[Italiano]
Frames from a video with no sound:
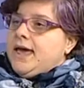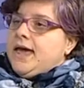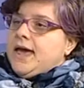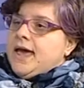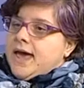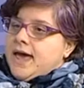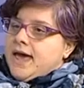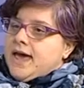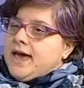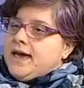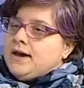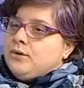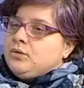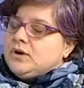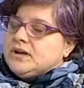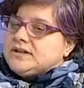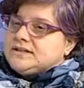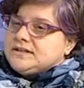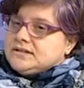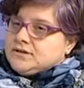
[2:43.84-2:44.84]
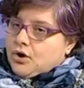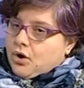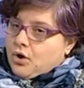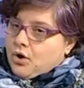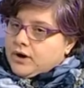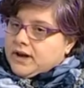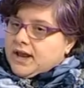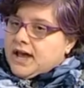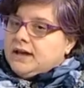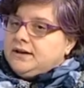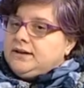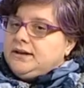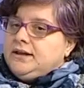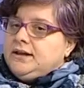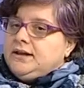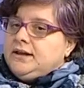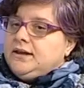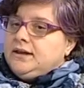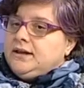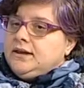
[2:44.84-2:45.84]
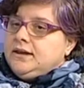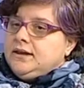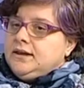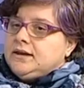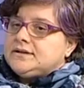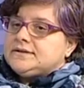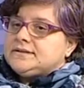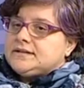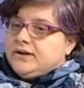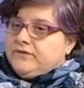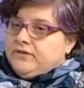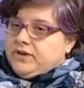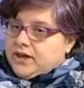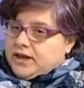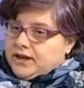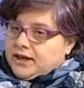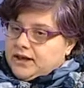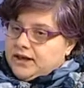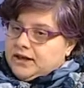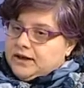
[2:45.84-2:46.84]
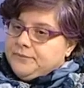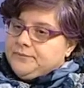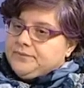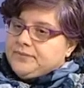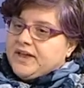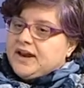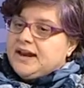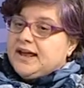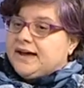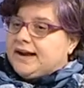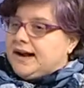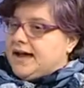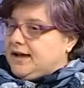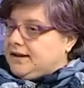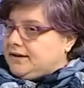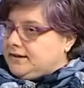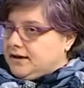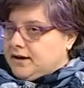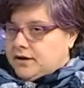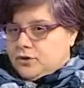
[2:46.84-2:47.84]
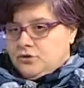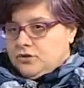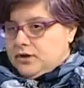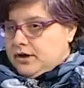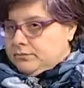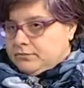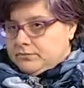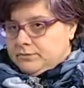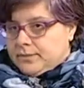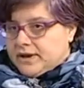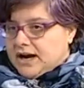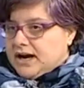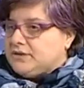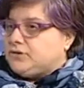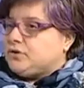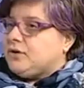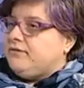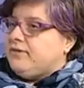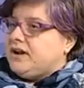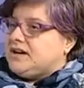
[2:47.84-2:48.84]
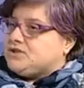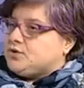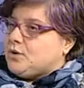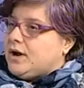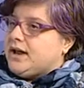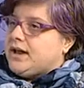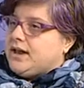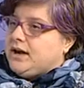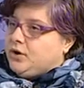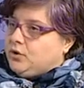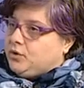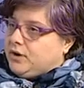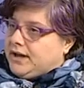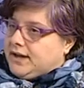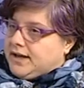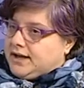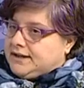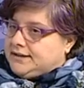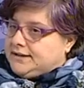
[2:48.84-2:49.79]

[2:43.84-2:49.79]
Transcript: È una storia di Xavier mm, Lagrande, a cui peraltro è valso anche Leone